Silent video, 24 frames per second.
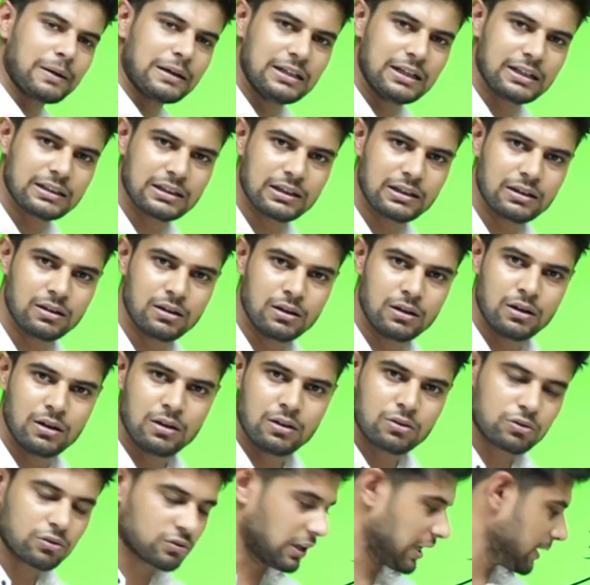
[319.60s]
लेते हैं
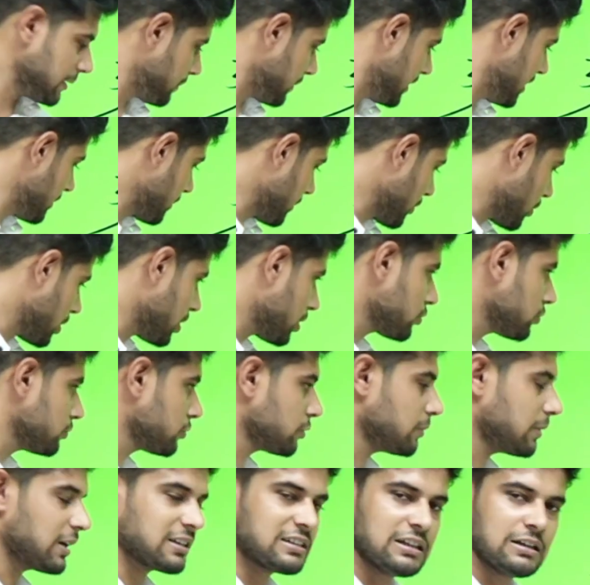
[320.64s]
साठ पन्ने पढ़ो ना
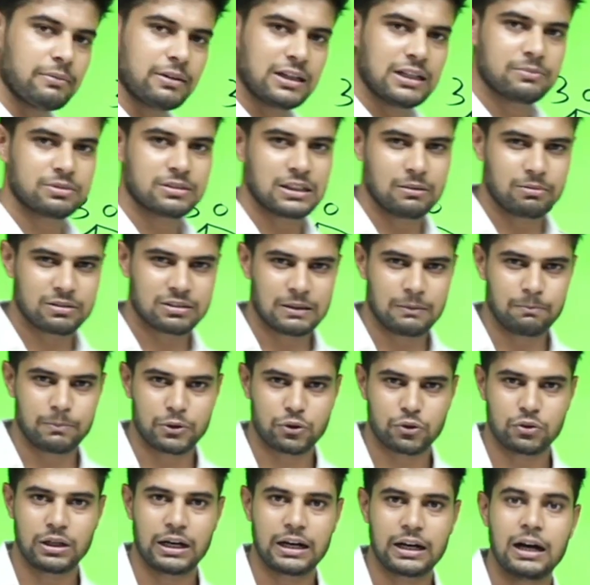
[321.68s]
तुम्हारे छह महीने में सिलेबस कंप्लीट हो
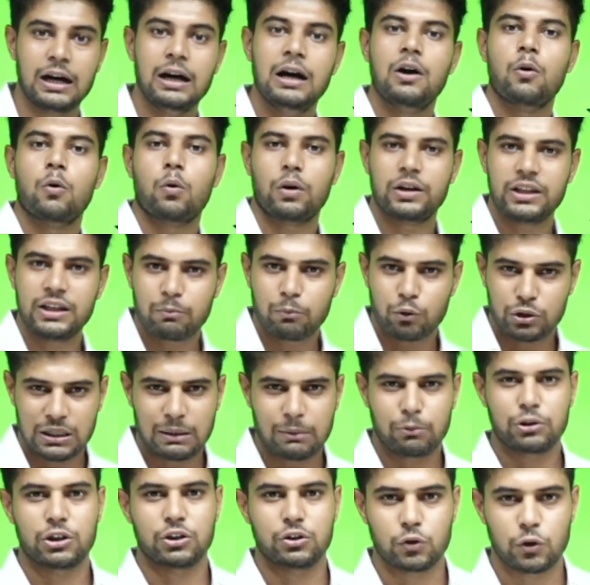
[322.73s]
जाएगा और ये मोटा
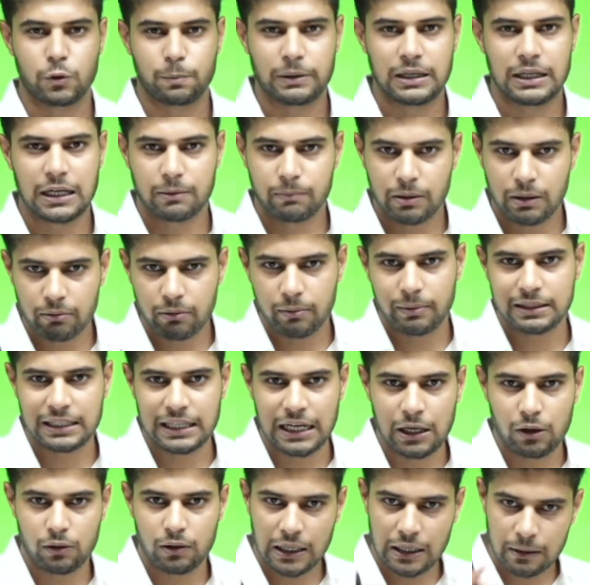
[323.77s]
मोटे तौर पे लगभग में बताया
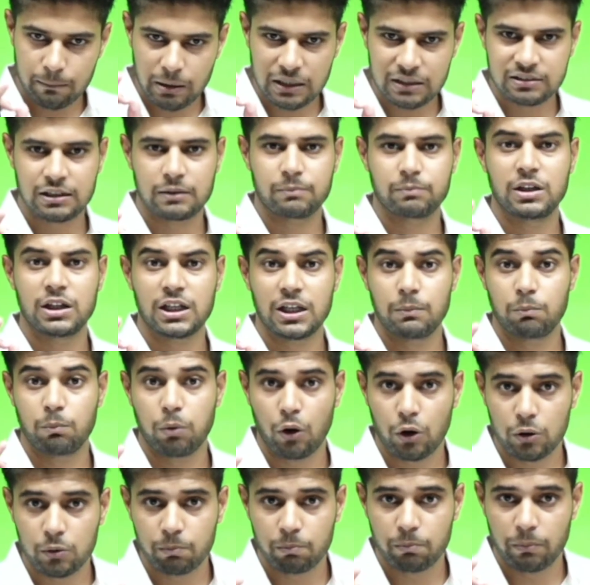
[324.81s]
और लगभग शब्द की
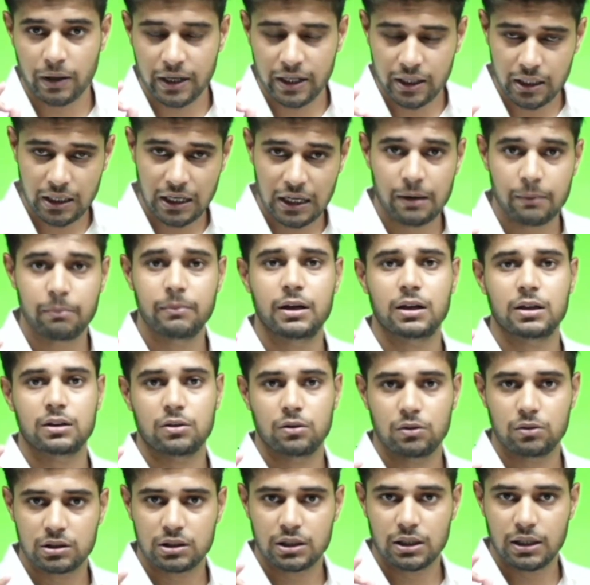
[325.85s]
बहुत बड़ी अहमियत
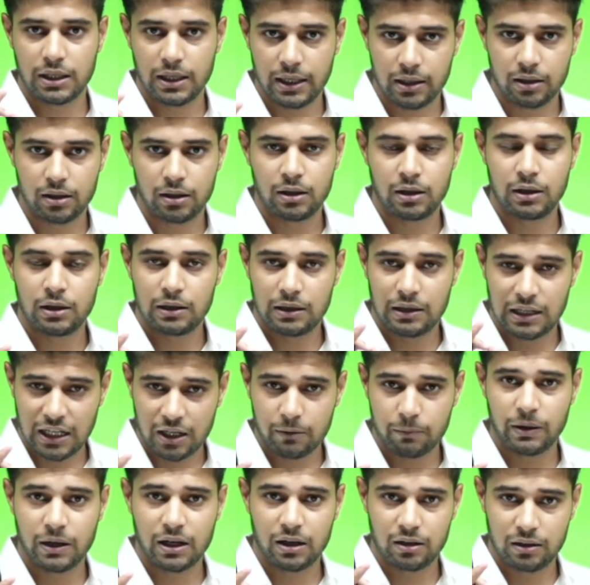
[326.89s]
होती है
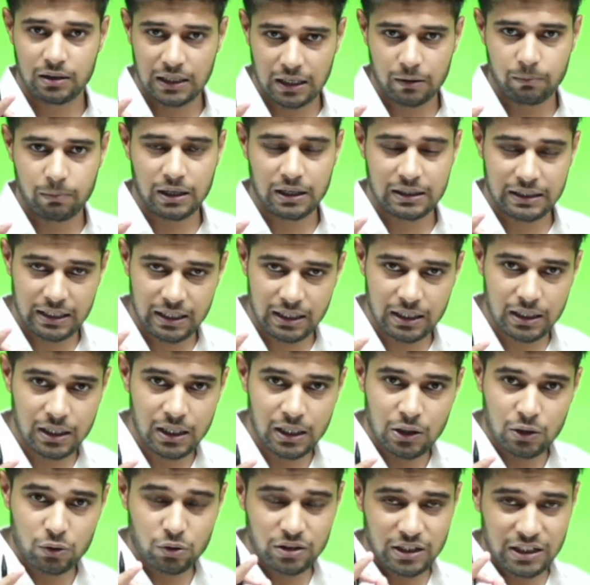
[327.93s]
लगभग लगभग ठीक है
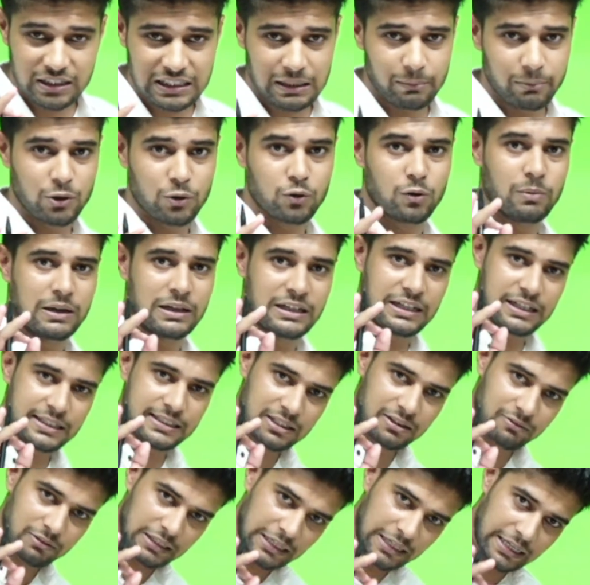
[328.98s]
तो नेता बिल्कुल बनने की
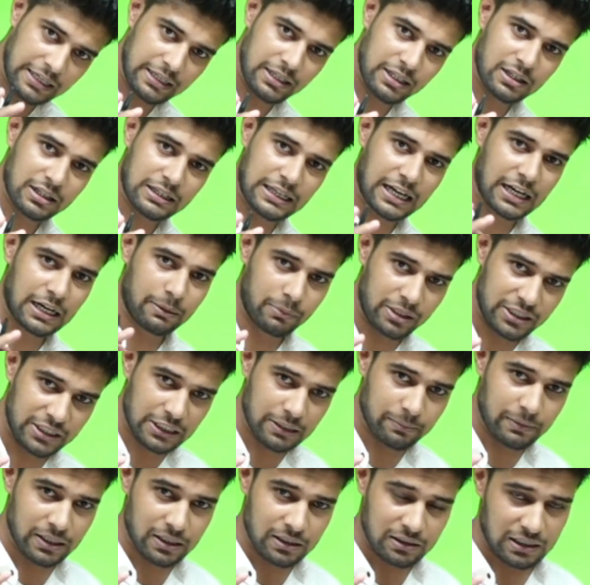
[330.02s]
जरूरत है नहीं ना कमेंट
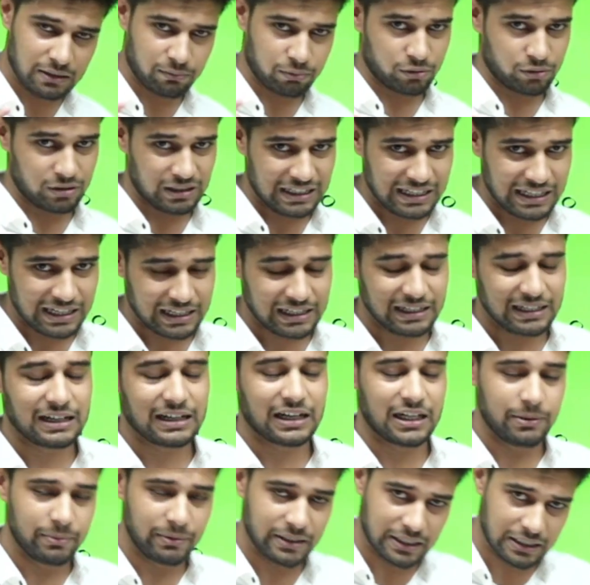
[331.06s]
में ना फोन लगा के ना
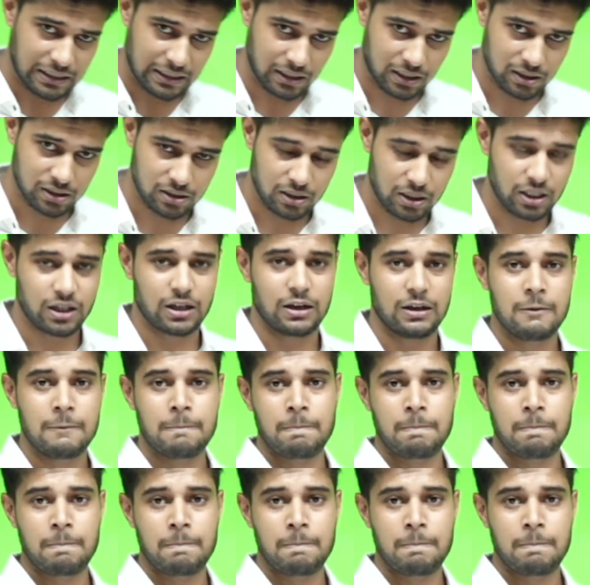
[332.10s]
कहीं भी करने की ठीक है